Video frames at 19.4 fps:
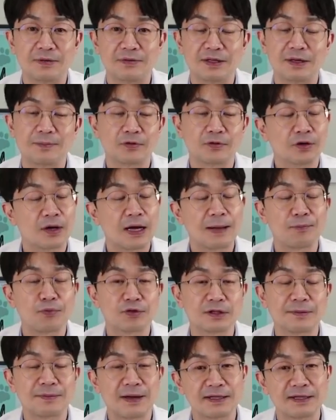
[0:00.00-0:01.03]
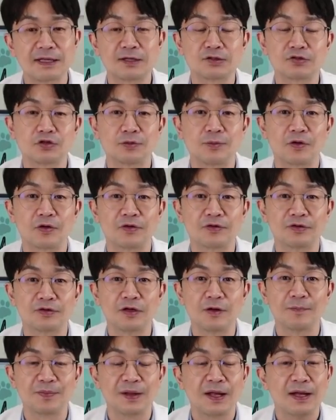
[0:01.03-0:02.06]
왜냐면 그거 한포 사면 한 달 정도
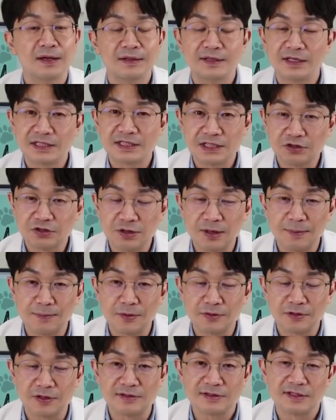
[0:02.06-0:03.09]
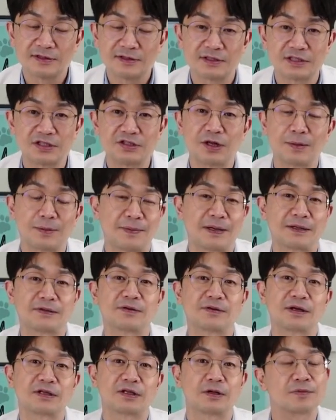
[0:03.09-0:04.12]
먹거든요. 근데 치료 한번 설사해서 치료 한번
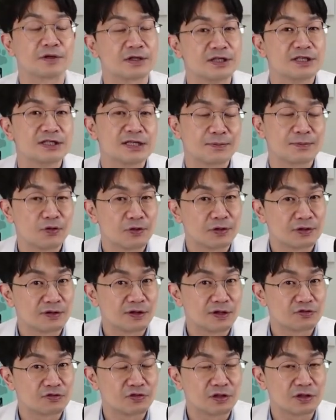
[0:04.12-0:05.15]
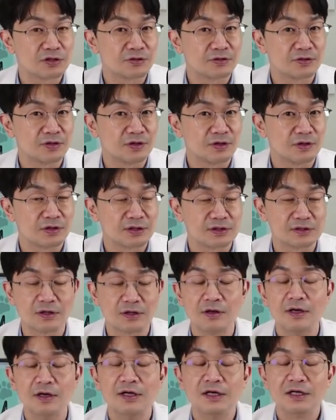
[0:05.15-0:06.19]
받으러 갔다면 그 이상 비용이 들어갈 수도 있거든요.
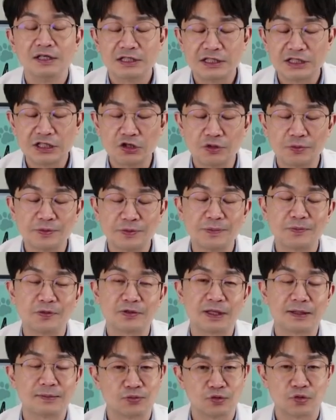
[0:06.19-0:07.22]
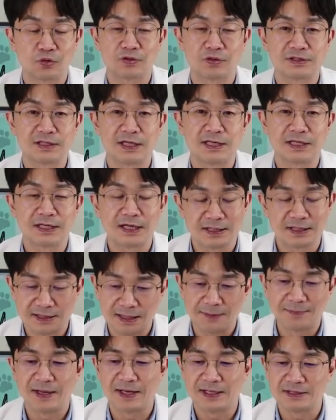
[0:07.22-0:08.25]
그래서 치료비보다는 무조건 싸니까
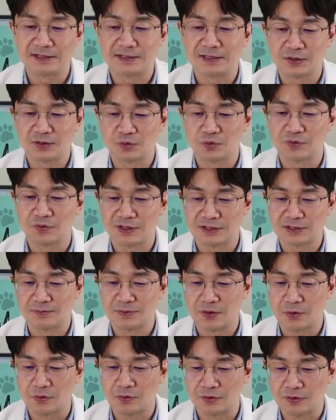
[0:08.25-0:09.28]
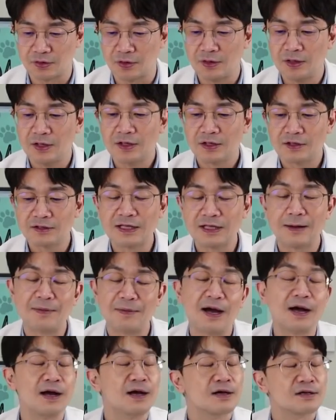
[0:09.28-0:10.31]
그냥 내기시는 게 좋을 것 같습니다. 이거는요.
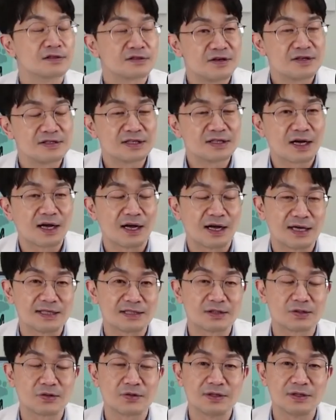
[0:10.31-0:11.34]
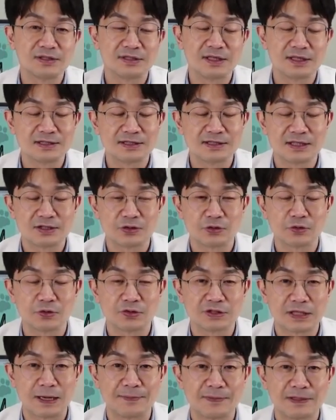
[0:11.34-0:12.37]
그나마 설사가 가스트로인테스널 정도로
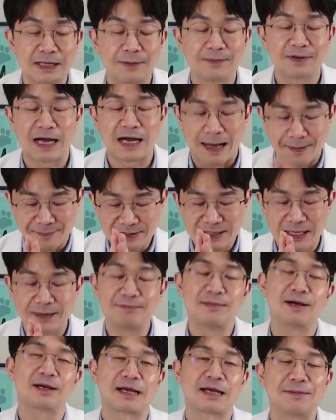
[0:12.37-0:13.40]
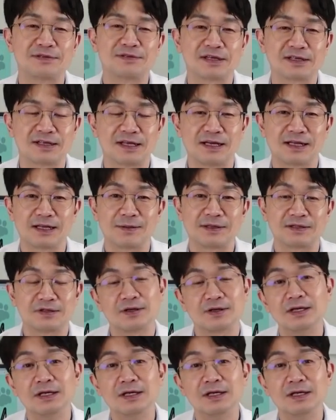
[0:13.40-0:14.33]
잡힌다면 감사한 마, 감사하게 생각하는 게 맞아요.